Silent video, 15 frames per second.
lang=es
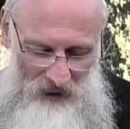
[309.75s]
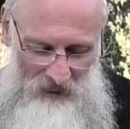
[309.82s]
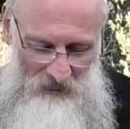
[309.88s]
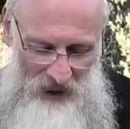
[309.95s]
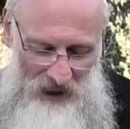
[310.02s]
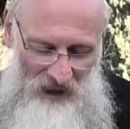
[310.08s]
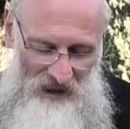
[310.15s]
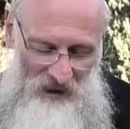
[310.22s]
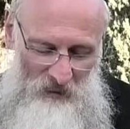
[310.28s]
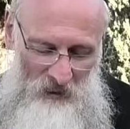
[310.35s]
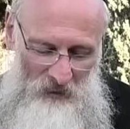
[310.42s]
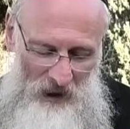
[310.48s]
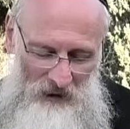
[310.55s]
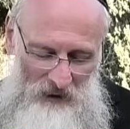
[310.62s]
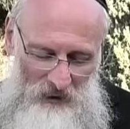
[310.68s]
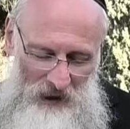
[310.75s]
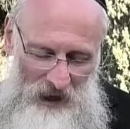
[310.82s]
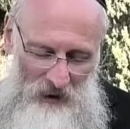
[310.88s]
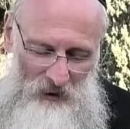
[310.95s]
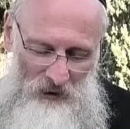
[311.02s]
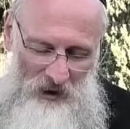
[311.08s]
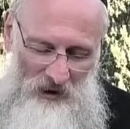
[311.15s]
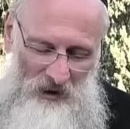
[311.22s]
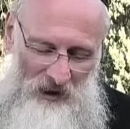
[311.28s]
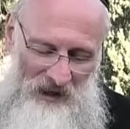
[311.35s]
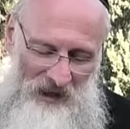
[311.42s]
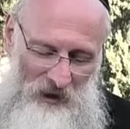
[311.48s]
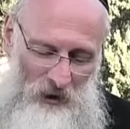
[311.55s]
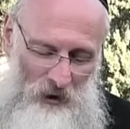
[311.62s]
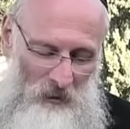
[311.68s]
Para ese momento las condiciones
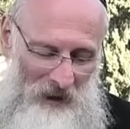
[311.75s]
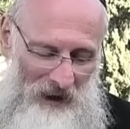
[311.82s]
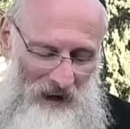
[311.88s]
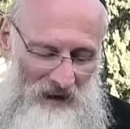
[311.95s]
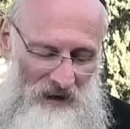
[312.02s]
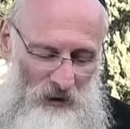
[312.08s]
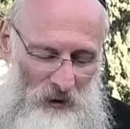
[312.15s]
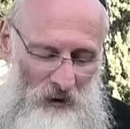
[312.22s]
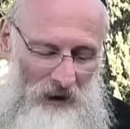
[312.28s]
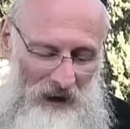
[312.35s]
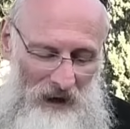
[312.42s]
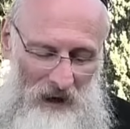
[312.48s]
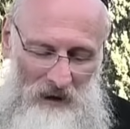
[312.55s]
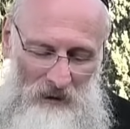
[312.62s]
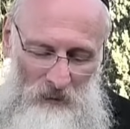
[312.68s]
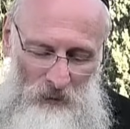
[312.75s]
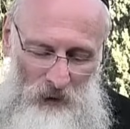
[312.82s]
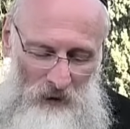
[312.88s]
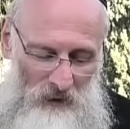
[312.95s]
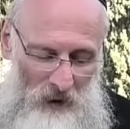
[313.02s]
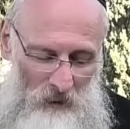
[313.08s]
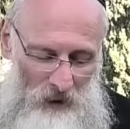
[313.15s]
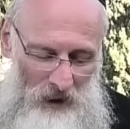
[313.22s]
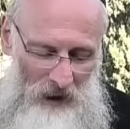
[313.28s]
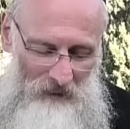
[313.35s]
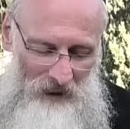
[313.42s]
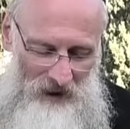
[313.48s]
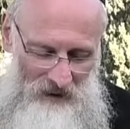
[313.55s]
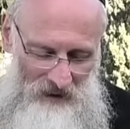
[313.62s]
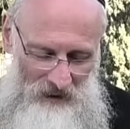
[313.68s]
económicas no eran muy
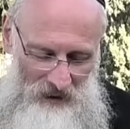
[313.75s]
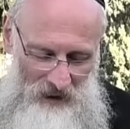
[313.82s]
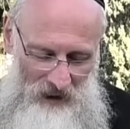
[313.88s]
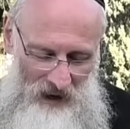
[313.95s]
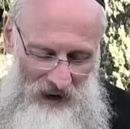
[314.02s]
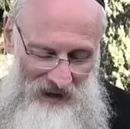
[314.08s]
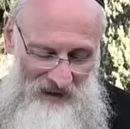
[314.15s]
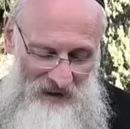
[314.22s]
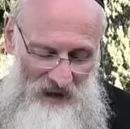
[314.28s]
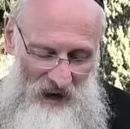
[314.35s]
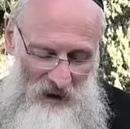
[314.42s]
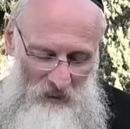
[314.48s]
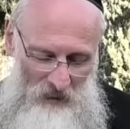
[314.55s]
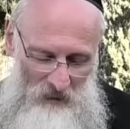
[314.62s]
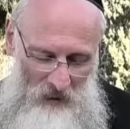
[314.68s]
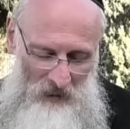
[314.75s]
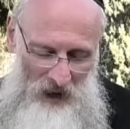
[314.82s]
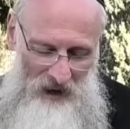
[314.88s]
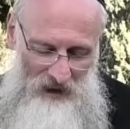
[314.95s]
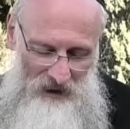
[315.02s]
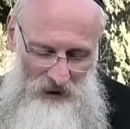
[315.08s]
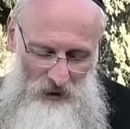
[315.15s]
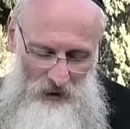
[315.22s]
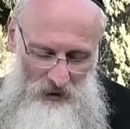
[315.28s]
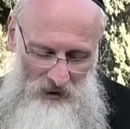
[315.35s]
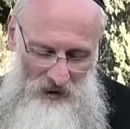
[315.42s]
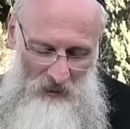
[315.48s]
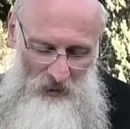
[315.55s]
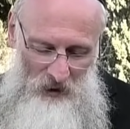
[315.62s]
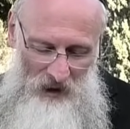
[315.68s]
favorables, así que mi mamá y yo
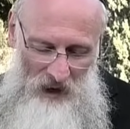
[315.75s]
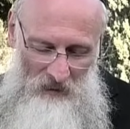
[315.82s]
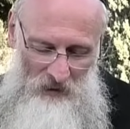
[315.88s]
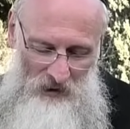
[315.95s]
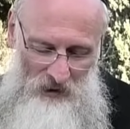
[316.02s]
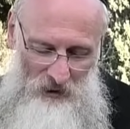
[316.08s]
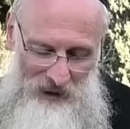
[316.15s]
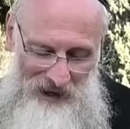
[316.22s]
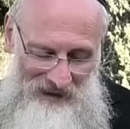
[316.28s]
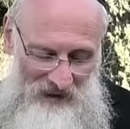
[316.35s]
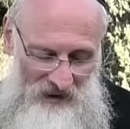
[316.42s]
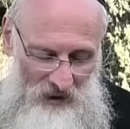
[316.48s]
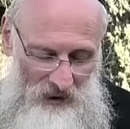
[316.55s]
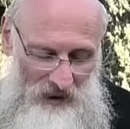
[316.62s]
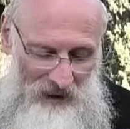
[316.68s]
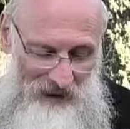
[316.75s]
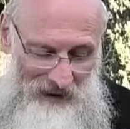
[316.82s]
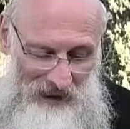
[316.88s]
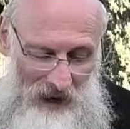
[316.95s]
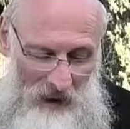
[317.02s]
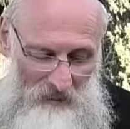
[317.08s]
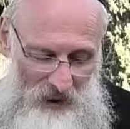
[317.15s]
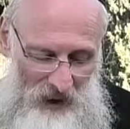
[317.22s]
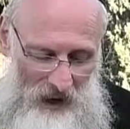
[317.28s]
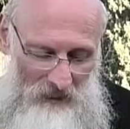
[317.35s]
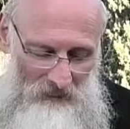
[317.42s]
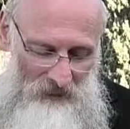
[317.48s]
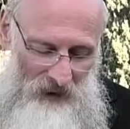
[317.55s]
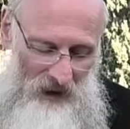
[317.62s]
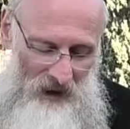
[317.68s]
nos apoyamos con las sesiones de terapia.
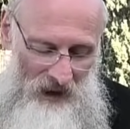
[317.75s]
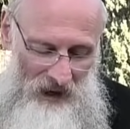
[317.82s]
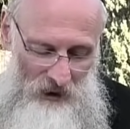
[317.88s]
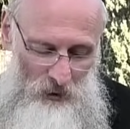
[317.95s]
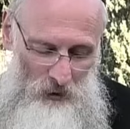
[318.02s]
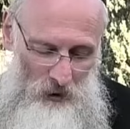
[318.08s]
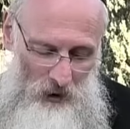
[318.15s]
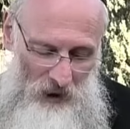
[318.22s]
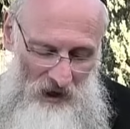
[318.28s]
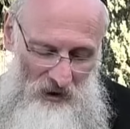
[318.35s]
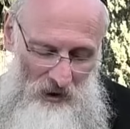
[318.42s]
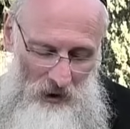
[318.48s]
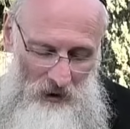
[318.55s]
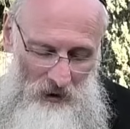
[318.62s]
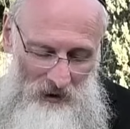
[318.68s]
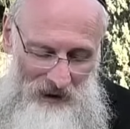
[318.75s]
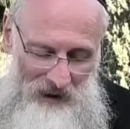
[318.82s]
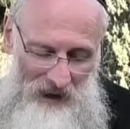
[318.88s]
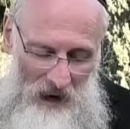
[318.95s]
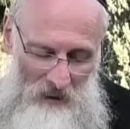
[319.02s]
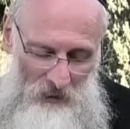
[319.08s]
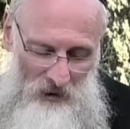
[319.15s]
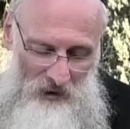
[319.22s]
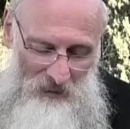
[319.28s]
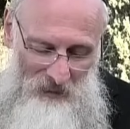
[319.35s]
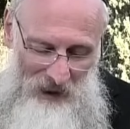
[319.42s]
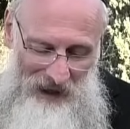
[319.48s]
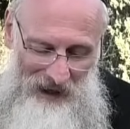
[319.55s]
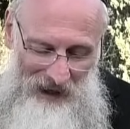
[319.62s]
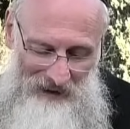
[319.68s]
En una ocasión no teníamos
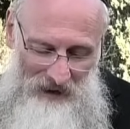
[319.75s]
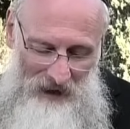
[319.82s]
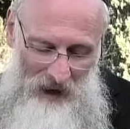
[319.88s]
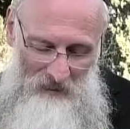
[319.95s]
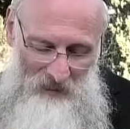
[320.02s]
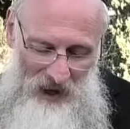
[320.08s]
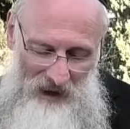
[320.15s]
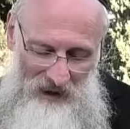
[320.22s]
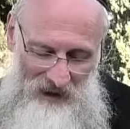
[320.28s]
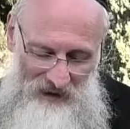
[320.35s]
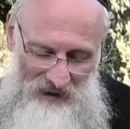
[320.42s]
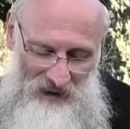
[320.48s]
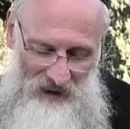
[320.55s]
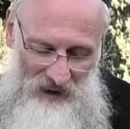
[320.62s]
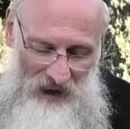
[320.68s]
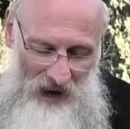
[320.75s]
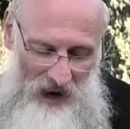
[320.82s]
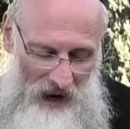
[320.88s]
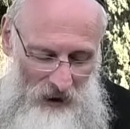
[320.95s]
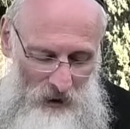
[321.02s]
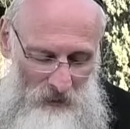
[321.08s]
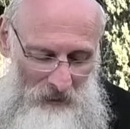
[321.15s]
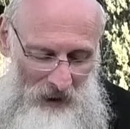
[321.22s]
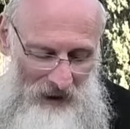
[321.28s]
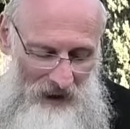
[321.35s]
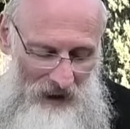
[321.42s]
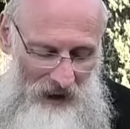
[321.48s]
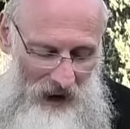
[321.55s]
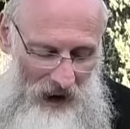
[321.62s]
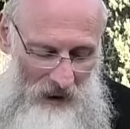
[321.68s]
para la terapia y ese día
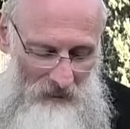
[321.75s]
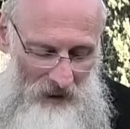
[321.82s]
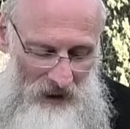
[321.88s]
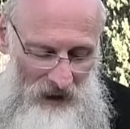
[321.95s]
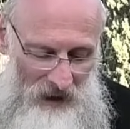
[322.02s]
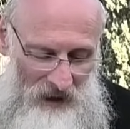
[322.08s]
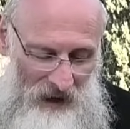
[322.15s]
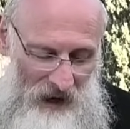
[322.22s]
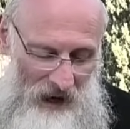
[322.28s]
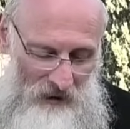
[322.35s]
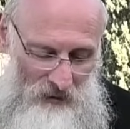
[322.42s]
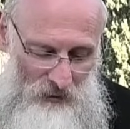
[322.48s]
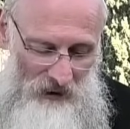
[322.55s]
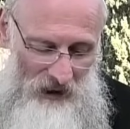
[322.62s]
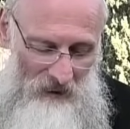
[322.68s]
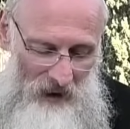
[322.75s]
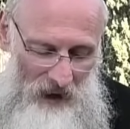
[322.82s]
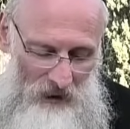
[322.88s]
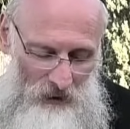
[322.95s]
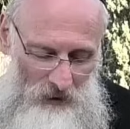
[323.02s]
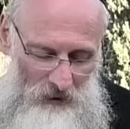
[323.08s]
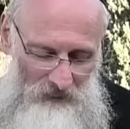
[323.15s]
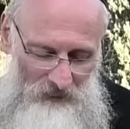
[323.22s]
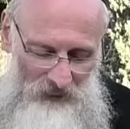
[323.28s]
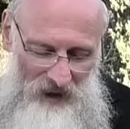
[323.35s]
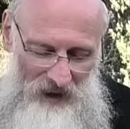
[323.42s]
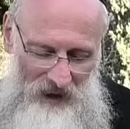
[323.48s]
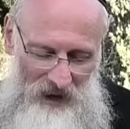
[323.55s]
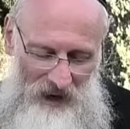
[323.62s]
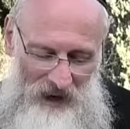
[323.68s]
acompañé a mi hija a su trabajo
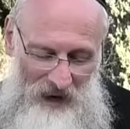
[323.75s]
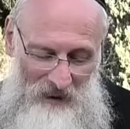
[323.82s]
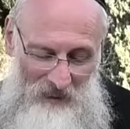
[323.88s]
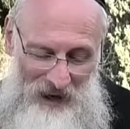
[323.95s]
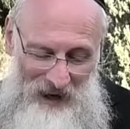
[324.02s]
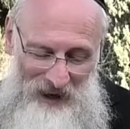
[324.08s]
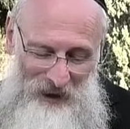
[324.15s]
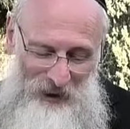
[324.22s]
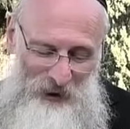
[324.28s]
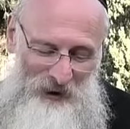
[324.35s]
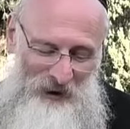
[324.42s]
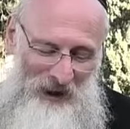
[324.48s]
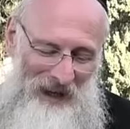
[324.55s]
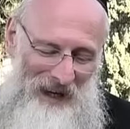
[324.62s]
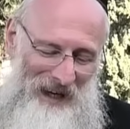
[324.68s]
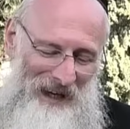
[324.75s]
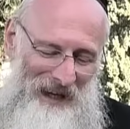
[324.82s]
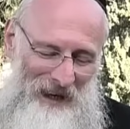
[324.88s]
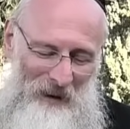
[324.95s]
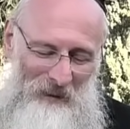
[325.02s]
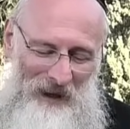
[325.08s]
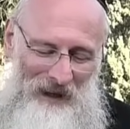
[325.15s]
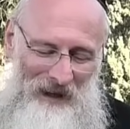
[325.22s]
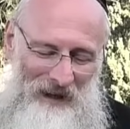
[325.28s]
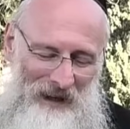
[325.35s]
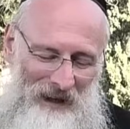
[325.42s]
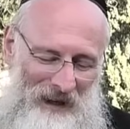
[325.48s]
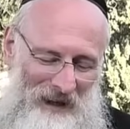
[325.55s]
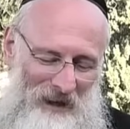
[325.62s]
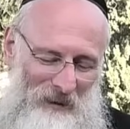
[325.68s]
y me encontré
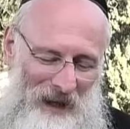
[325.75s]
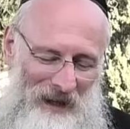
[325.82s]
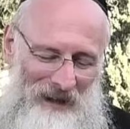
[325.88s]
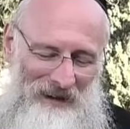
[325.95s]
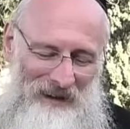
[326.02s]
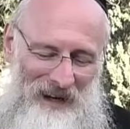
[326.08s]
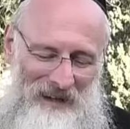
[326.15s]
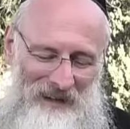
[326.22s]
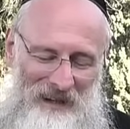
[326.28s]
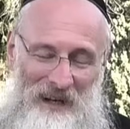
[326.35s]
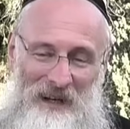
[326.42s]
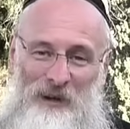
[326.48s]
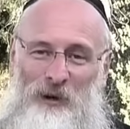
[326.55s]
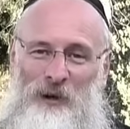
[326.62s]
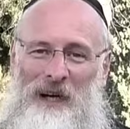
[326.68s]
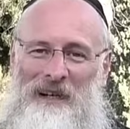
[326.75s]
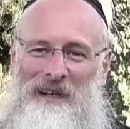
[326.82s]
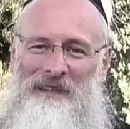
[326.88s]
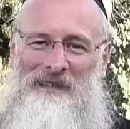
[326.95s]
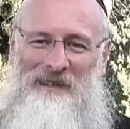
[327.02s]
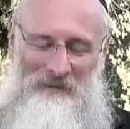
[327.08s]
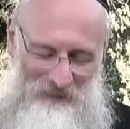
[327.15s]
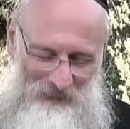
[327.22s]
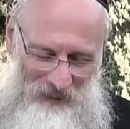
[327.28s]
el equivalente a 10 dólares.